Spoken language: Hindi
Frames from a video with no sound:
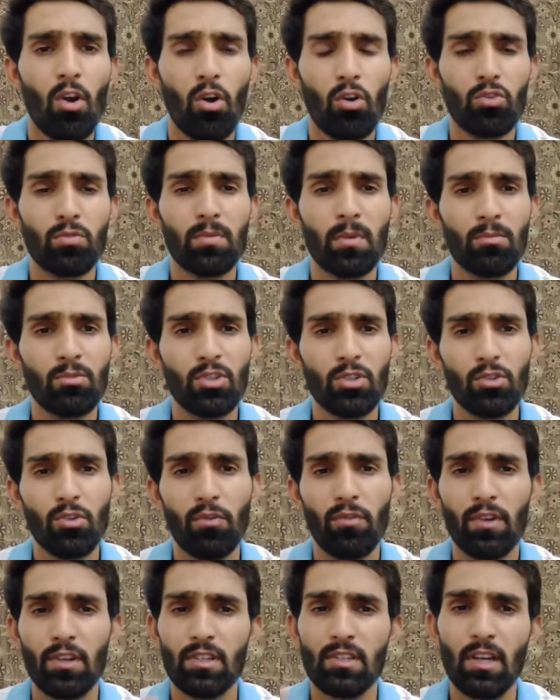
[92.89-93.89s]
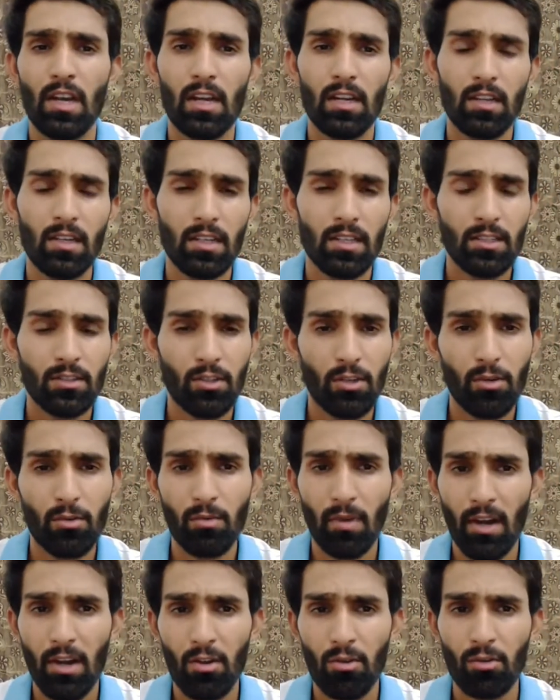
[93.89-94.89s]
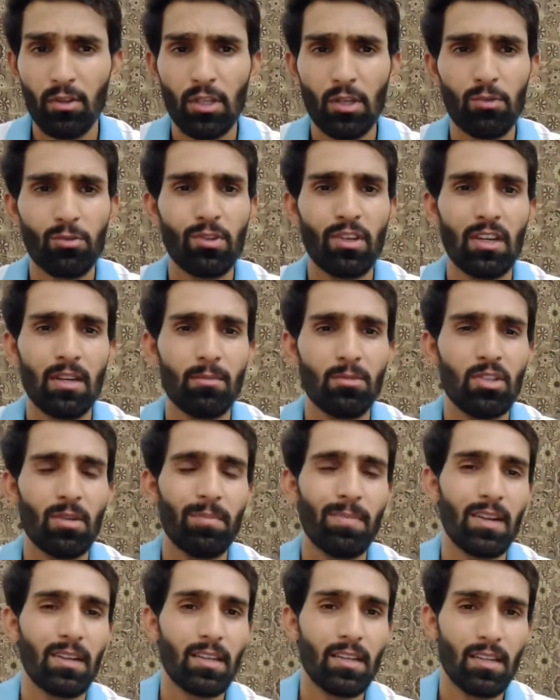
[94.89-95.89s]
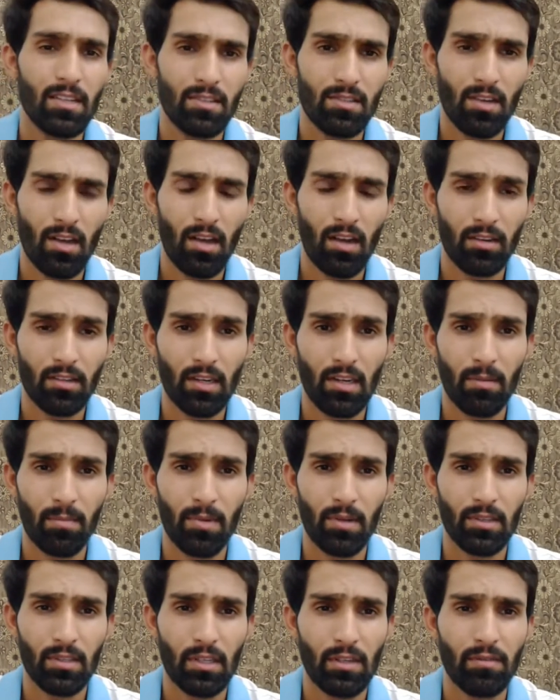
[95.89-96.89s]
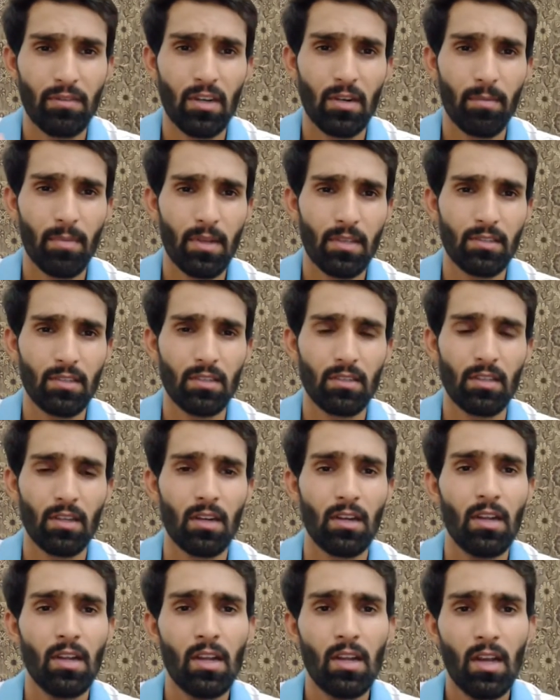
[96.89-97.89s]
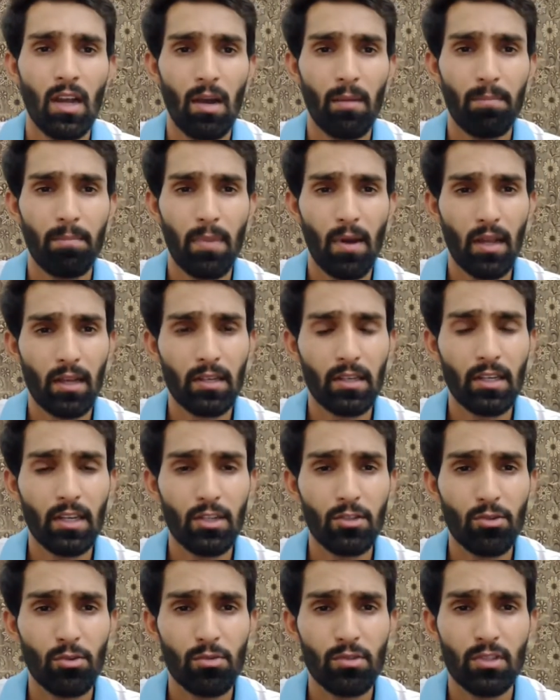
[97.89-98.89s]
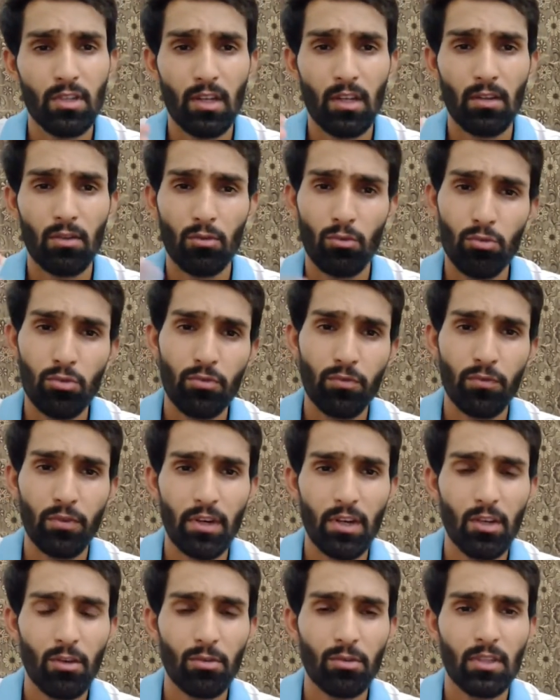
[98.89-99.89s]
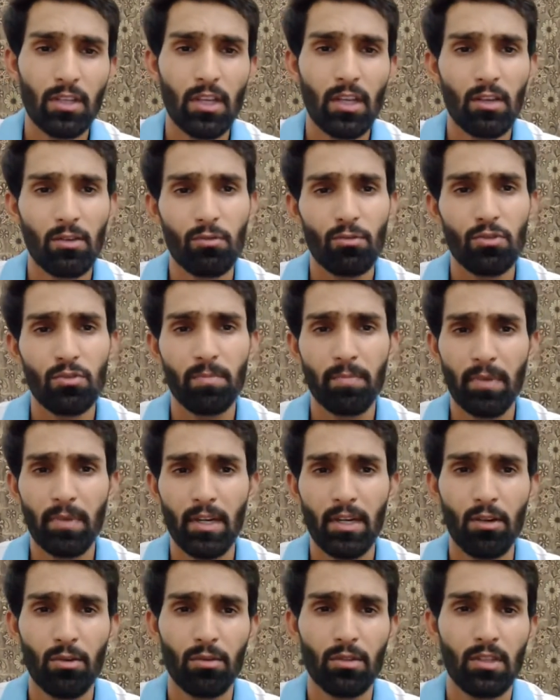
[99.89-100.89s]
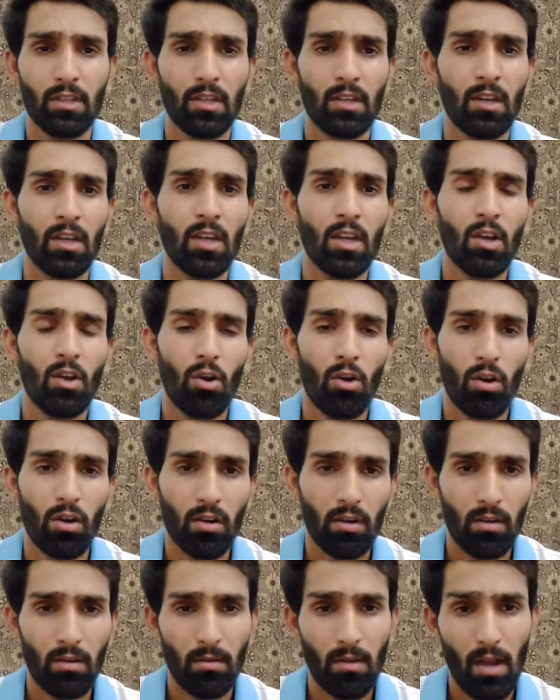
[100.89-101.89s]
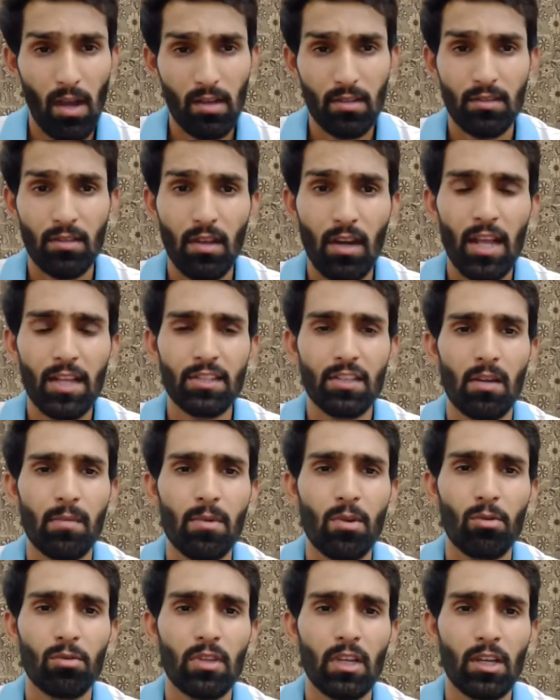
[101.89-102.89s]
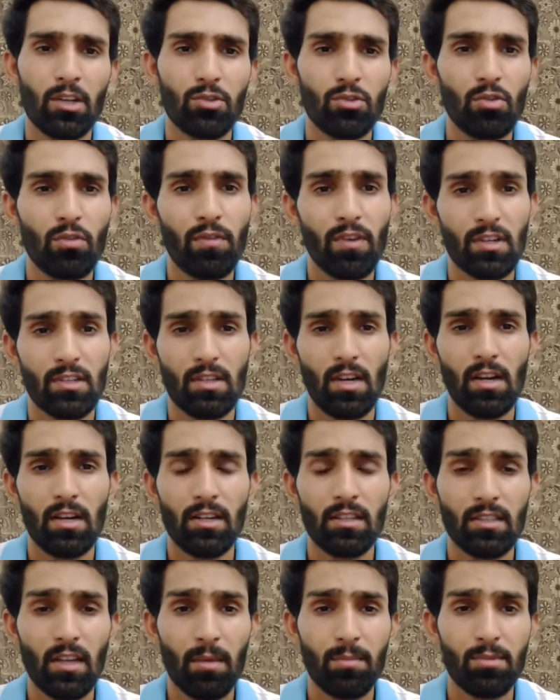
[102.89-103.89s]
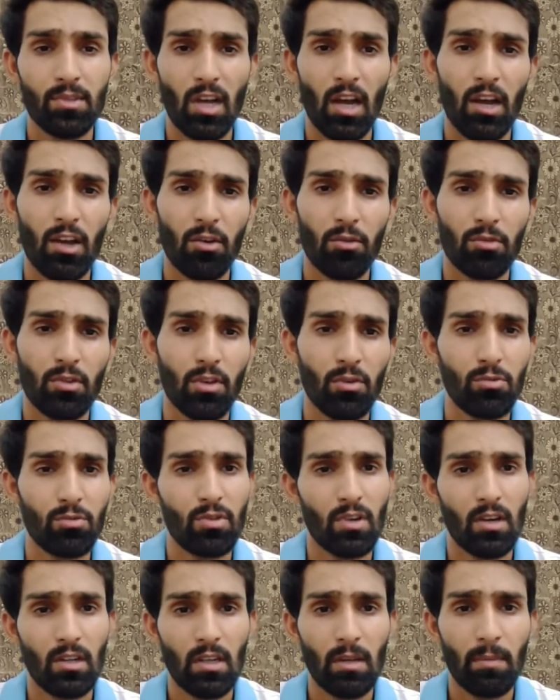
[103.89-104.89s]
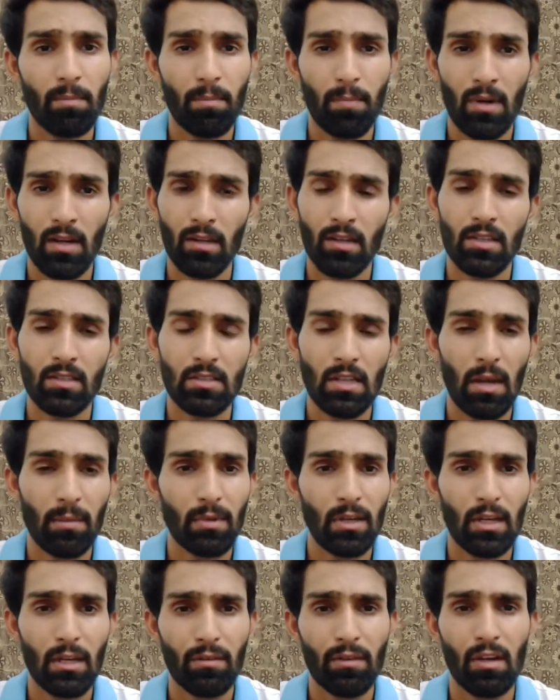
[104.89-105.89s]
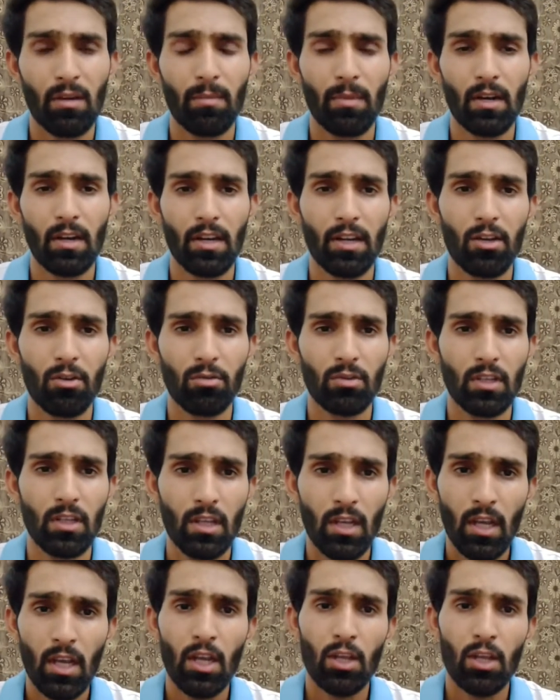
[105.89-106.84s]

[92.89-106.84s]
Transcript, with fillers: और उसमें मुझे जो फंक्शनैलिटीज़ रिक्वायर्ड होती हैं उसके लिए मुझे प्लगइन इंस्टॉल करने पड़ते हैं वर्ड के अंदर अब प्लगइन है जो उनसे कुछ फ्री होते हैं कुछ पेड होते हैं और अक्सर ऐसा भी होता है कि जो फंक्शनैलिटीज़ आप चाह रहे होते हैं उस तरह की प्लगइन्स आपके लिए अवेलेबल नहीं होती